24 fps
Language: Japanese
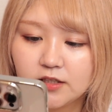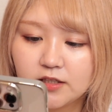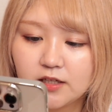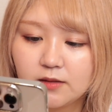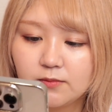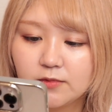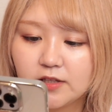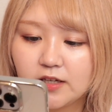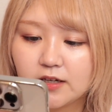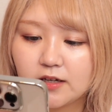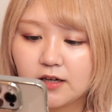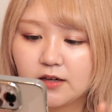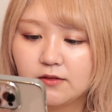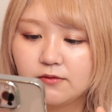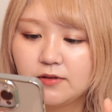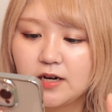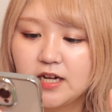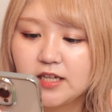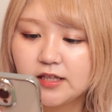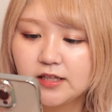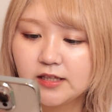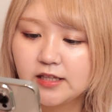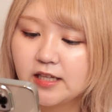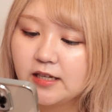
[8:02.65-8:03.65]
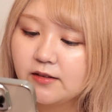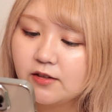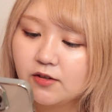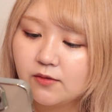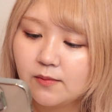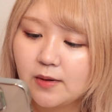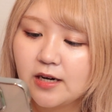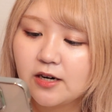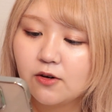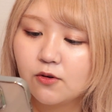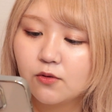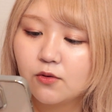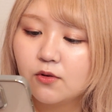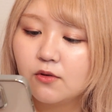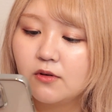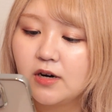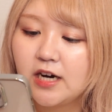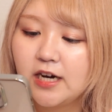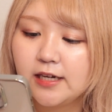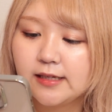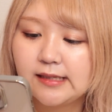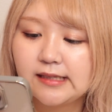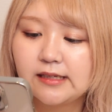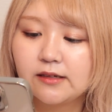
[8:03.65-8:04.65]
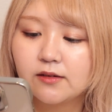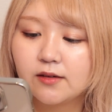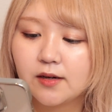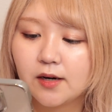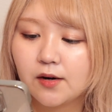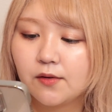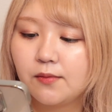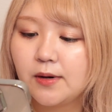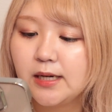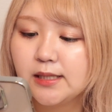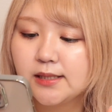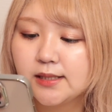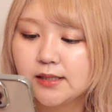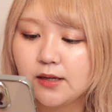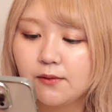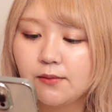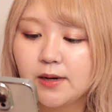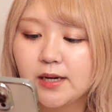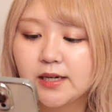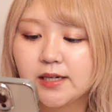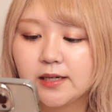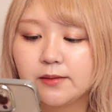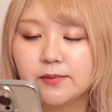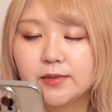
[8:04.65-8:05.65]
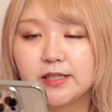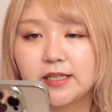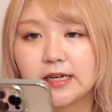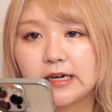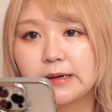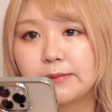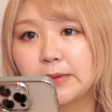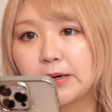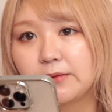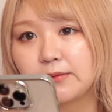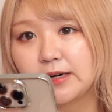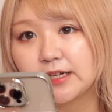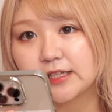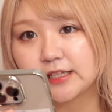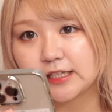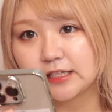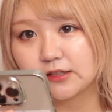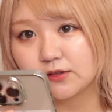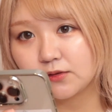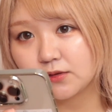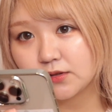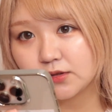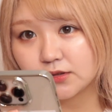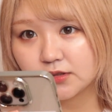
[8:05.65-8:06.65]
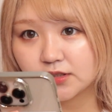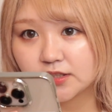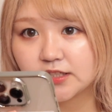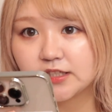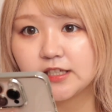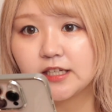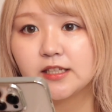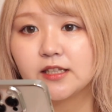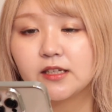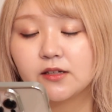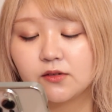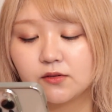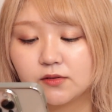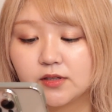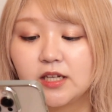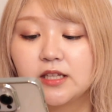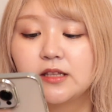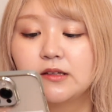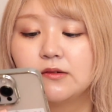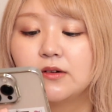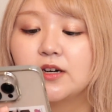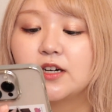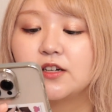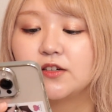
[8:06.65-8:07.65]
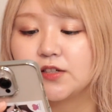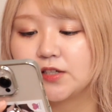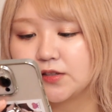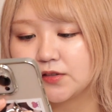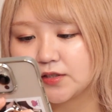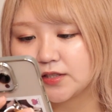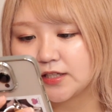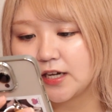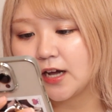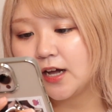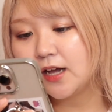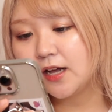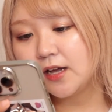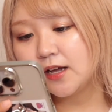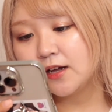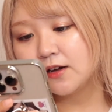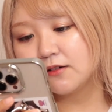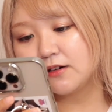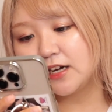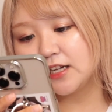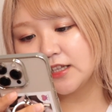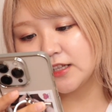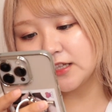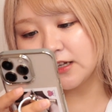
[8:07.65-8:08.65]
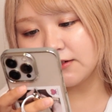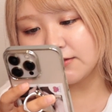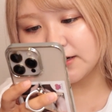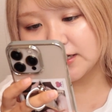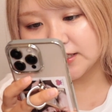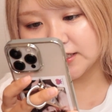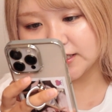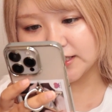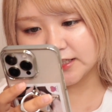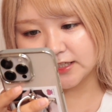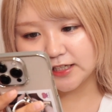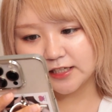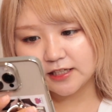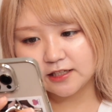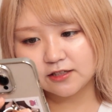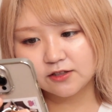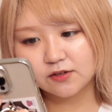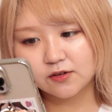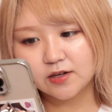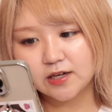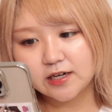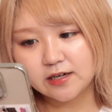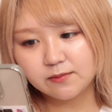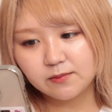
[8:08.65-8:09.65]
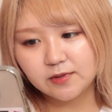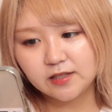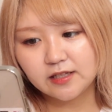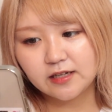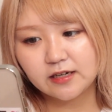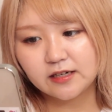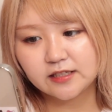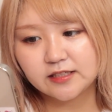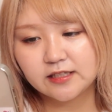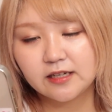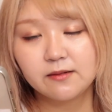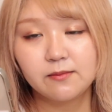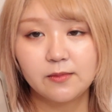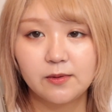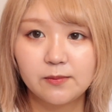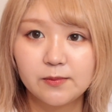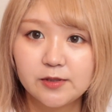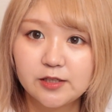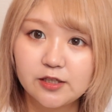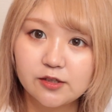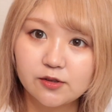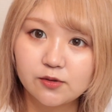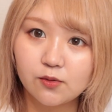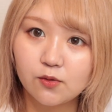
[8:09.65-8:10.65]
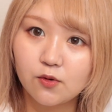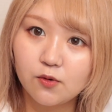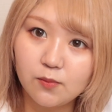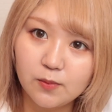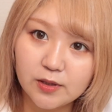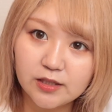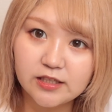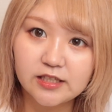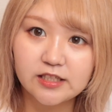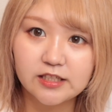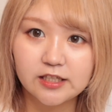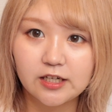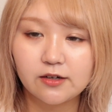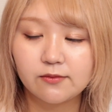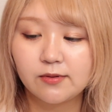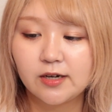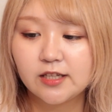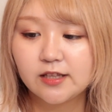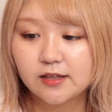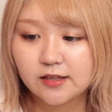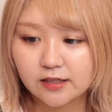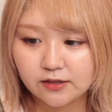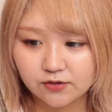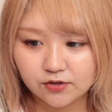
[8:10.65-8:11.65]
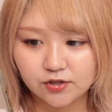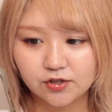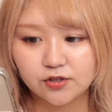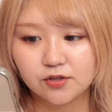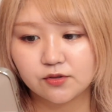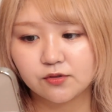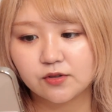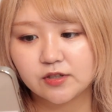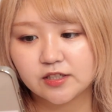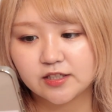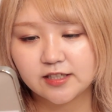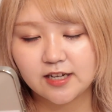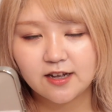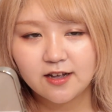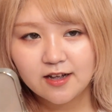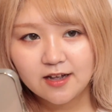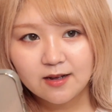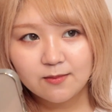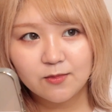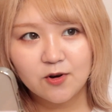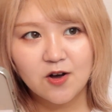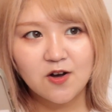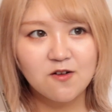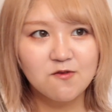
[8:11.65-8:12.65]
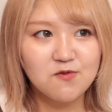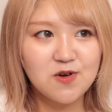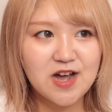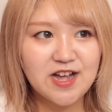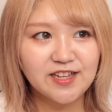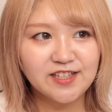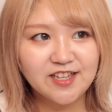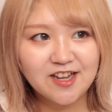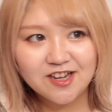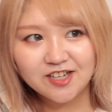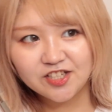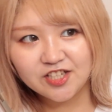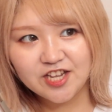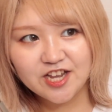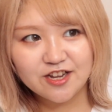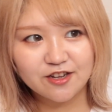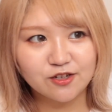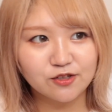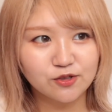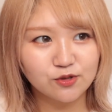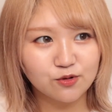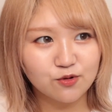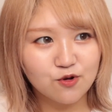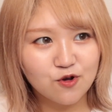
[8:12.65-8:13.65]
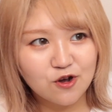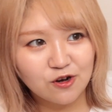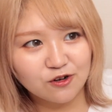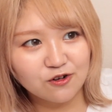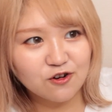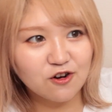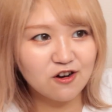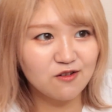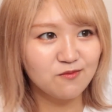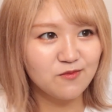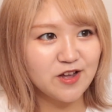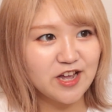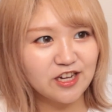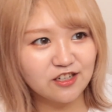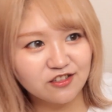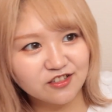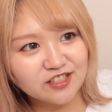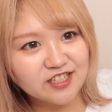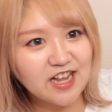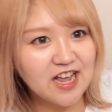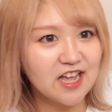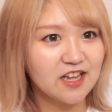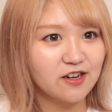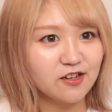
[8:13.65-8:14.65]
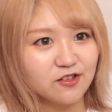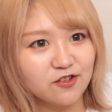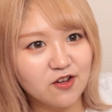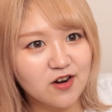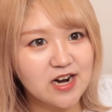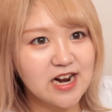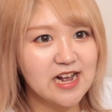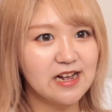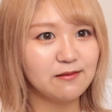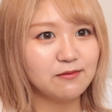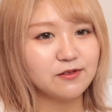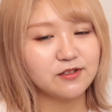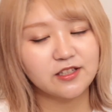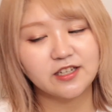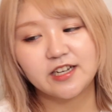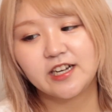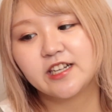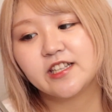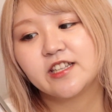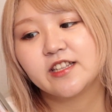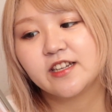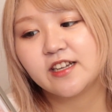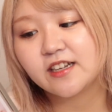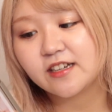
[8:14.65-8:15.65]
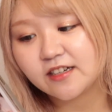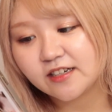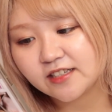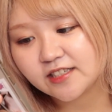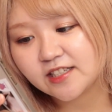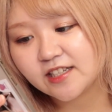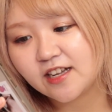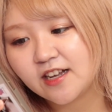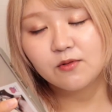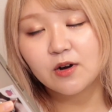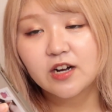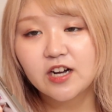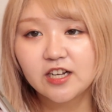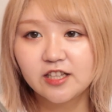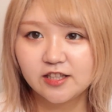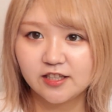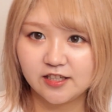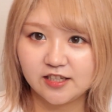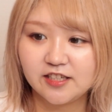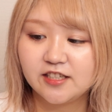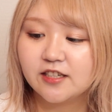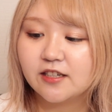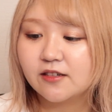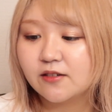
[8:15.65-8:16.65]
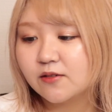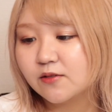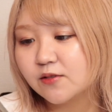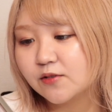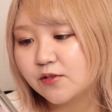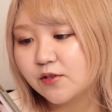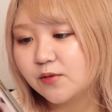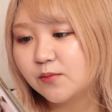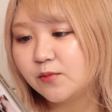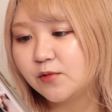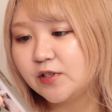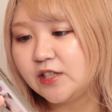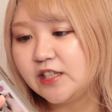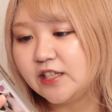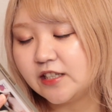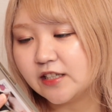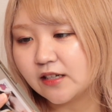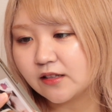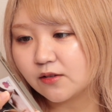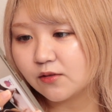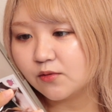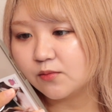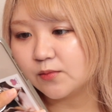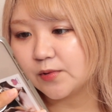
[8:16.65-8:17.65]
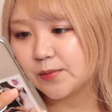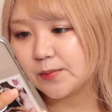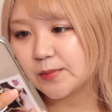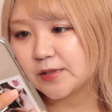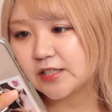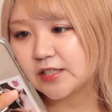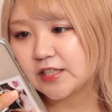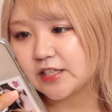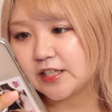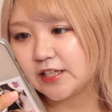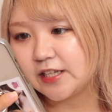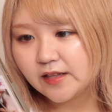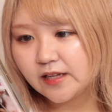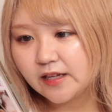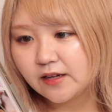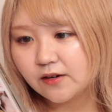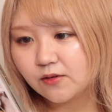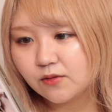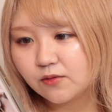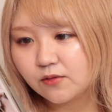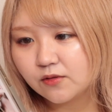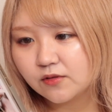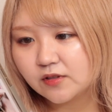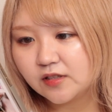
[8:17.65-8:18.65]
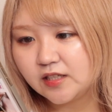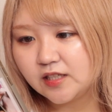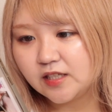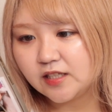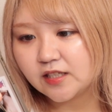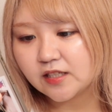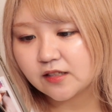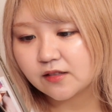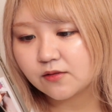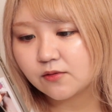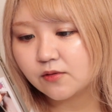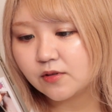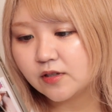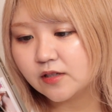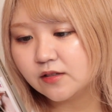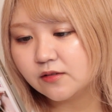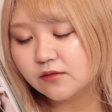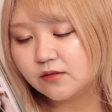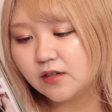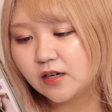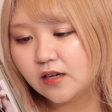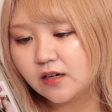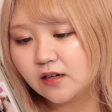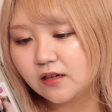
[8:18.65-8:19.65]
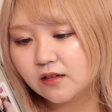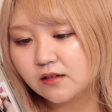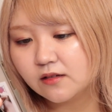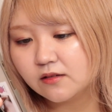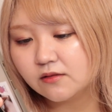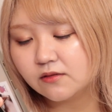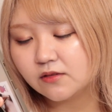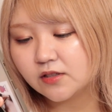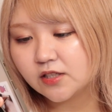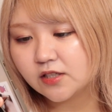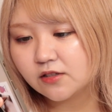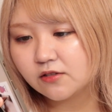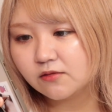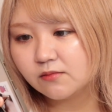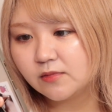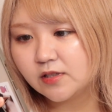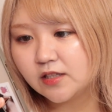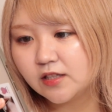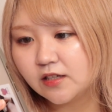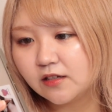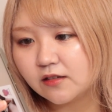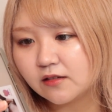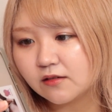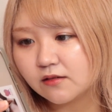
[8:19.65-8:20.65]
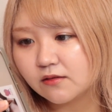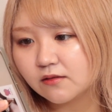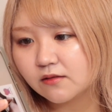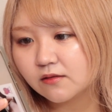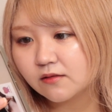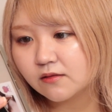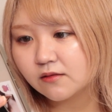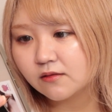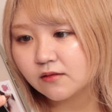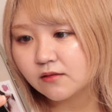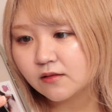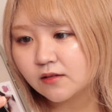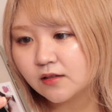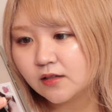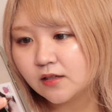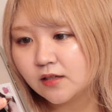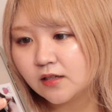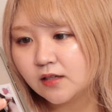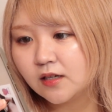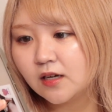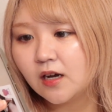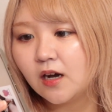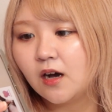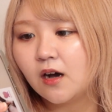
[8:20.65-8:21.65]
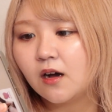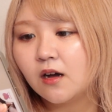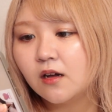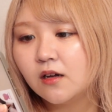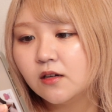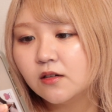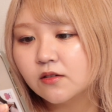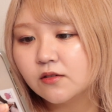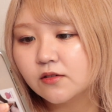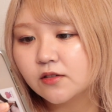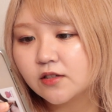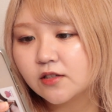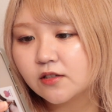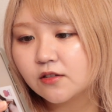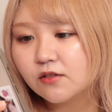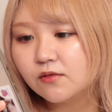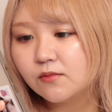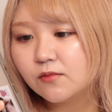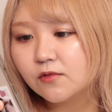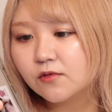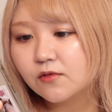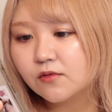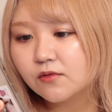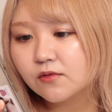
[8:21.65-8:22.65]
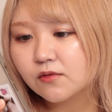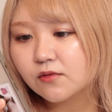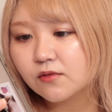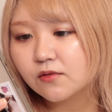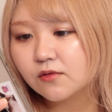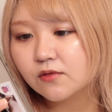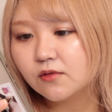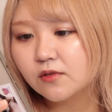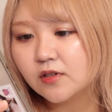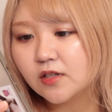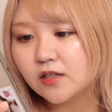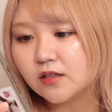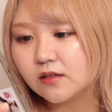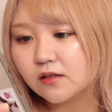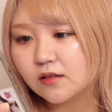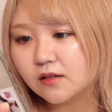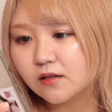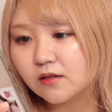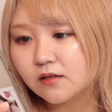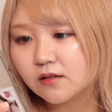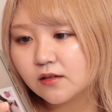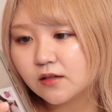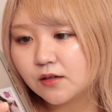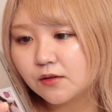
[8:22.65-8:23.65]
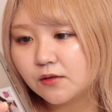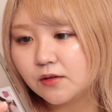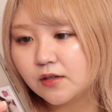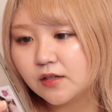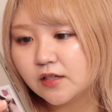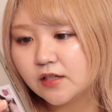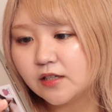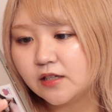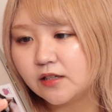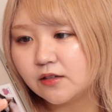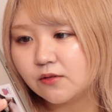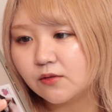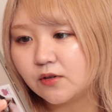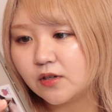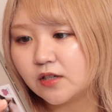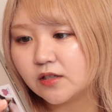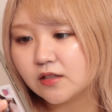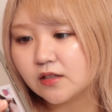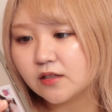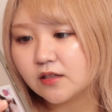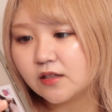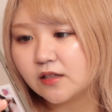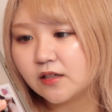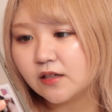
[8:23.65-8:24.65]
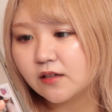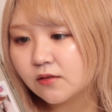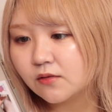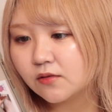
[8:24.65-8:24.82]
しかもなんか、ファンタのまあロゴは入ってるから、ファンタファンが見たらまあファンタのグッズなんだろうなってわかるけどさ、ファンタファンじゃない人から見たらさ、まあ別にそこまでさ、ファンタの主張がさ、ファンタシックス、フロムエグザイルドライブって書いてないからさ、わかんないじゃん。それもいいなと思いましたね。で、ロゴ T シャツ。これ裏、後ろみたいな。あ、後ろもこのロゴなんだ。かわいいお花で。